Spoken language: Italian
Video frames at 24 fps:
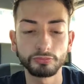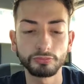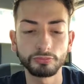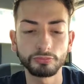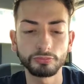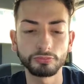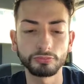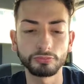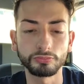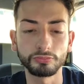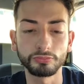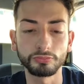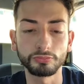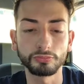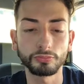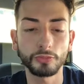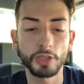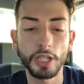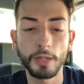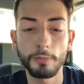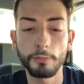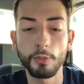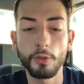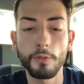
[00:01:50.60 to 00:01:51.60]
Mm,
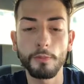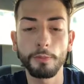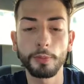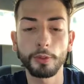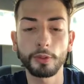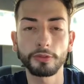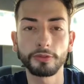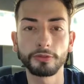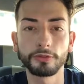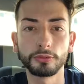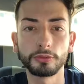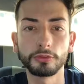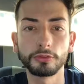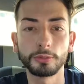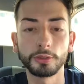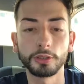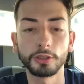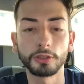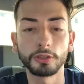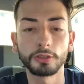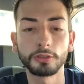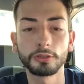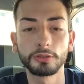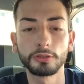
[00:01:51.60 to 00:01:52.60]
che buon
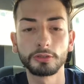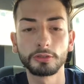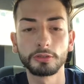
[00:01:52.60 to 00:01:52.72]
profumo.